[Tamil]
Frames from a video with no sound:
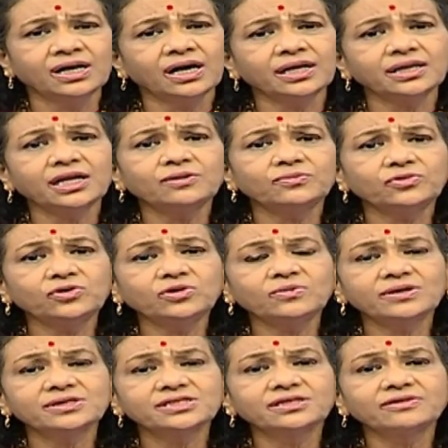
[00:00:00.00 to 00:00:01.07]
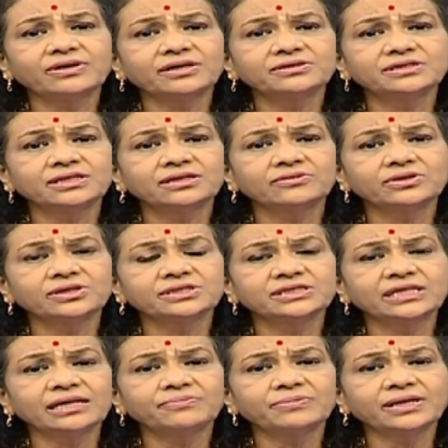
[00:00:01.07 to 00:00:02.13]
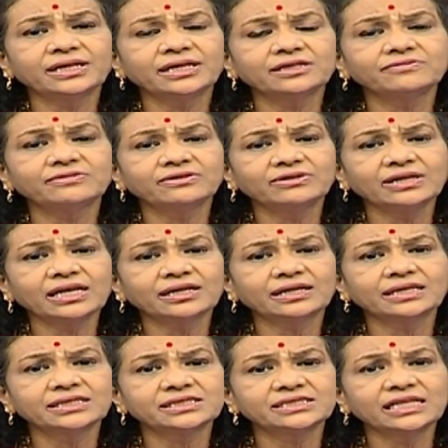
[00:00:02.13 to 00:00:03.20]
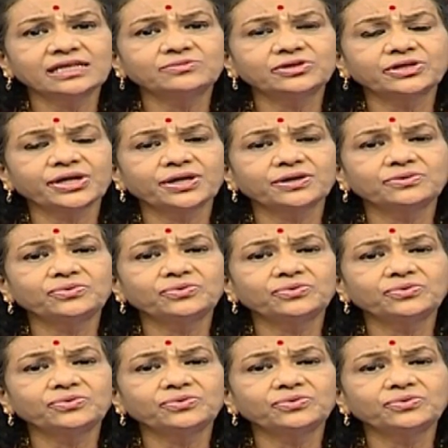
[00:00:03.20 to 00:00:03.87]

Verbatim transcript: அதனால் மூணு மாதத்துக்கு வர ஒரு சினைப்பையிலேருந்து வெளியாகிற அந்த சினை முட்டையை